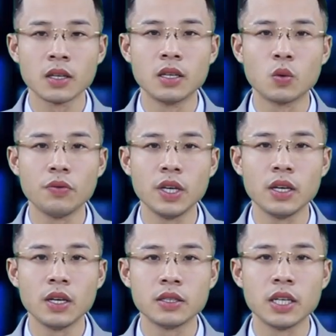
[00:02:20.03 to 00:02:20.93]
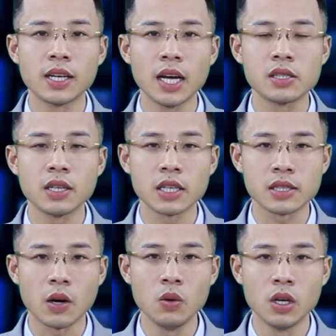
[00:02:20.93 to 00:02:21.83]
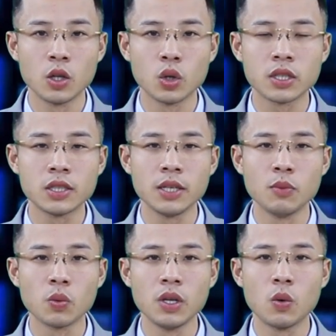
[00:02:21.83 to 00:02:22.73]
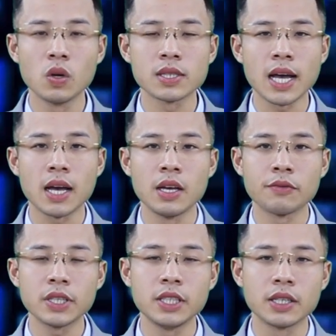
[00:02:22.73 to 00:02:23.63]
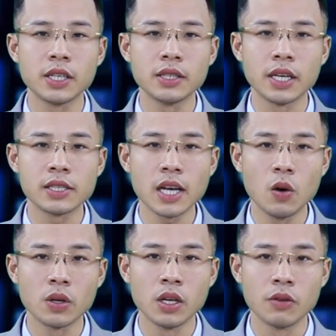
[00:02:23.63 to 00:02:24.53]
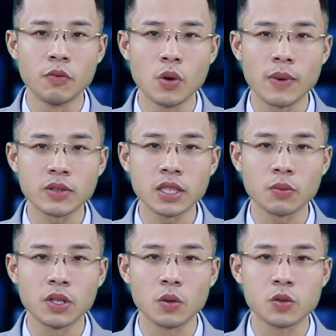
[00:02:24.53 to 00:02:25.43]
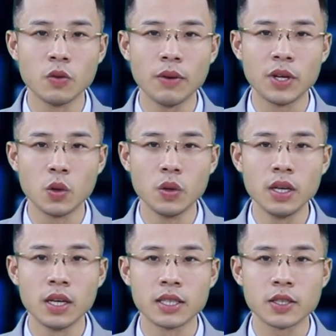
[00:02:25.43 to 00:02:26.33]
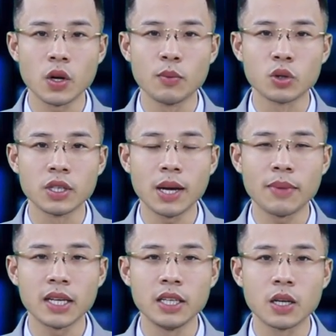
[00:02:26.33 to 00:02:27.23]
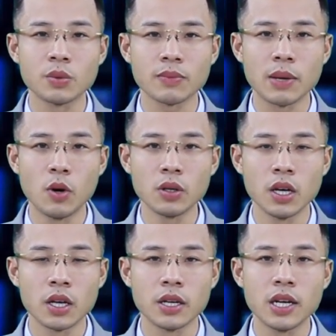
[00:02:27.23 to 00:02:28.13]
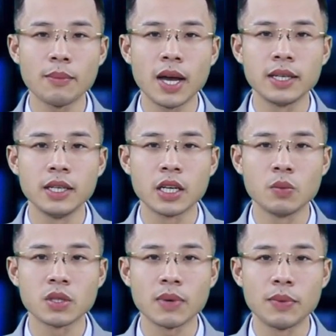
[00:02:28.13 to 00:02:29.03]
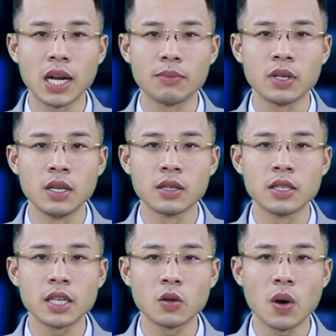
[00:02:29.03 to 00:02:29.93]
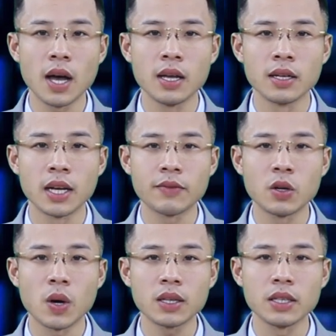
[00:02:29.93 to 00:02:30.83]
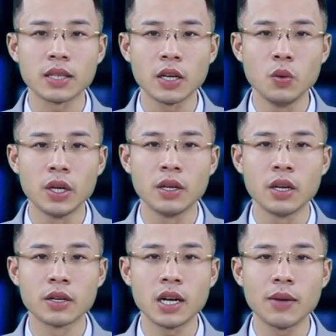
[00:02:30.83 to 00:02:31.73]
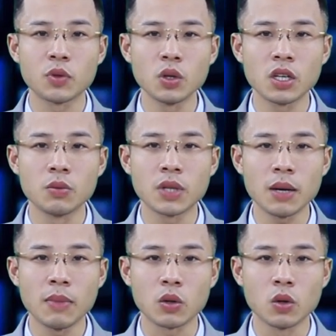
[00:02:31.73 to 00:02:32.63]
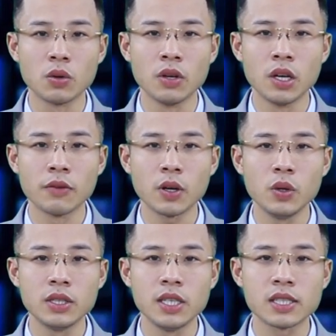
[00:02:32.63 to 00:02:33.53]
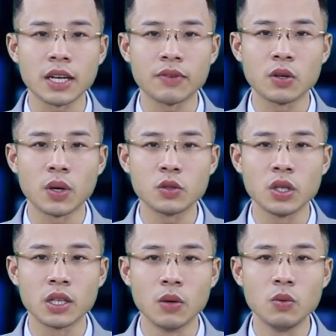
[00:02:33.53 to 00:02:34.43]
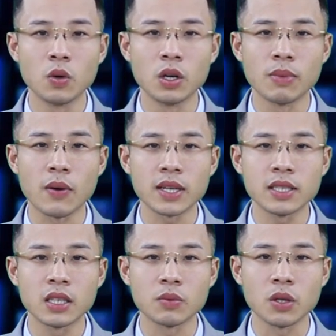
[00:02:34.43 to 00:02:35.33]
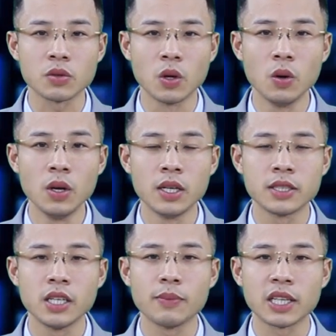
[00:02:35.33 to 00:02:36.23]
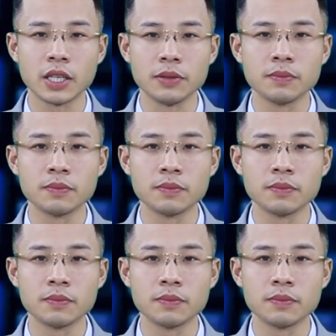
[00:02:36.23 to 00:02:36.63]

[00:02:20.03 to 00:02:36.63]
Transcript: Thưa quý vị, triển khai dự án 6 thuộc chương trình Mục tiêu Quốc gia Phát triển Kinh tế Xã hội vùng đồng bào dân tộc thiểu số và miền núi giai đoạn 1 từ năm 2021 đến năm 2025, thời gian qua, ngành văn hóa tỉnh Thái Nguyên đã làm tốt công tác bảo tồn, phát huy di sản văn hóa truyền thống của đồng bào các dân tộc thiểu số trên địa bàn tỉnh.